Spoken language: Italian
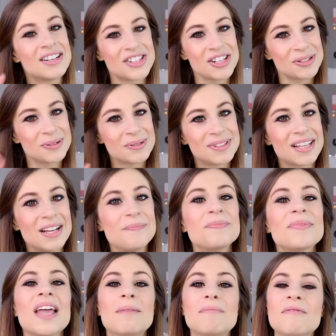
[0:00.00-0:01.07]
Ciao a
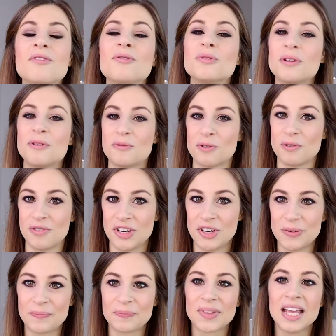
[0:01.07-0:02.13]
tutte e benvenute nel nuovo
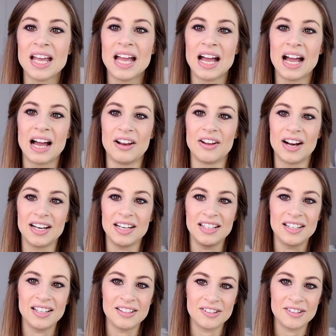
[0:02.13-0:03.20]
video. Allora,
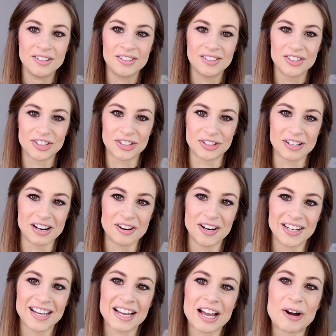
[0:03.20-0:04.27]
lì dietro ci sono delle
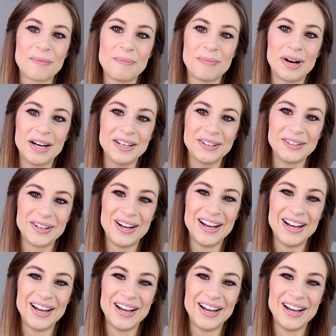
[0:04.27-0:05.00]
orecchie che compaiono.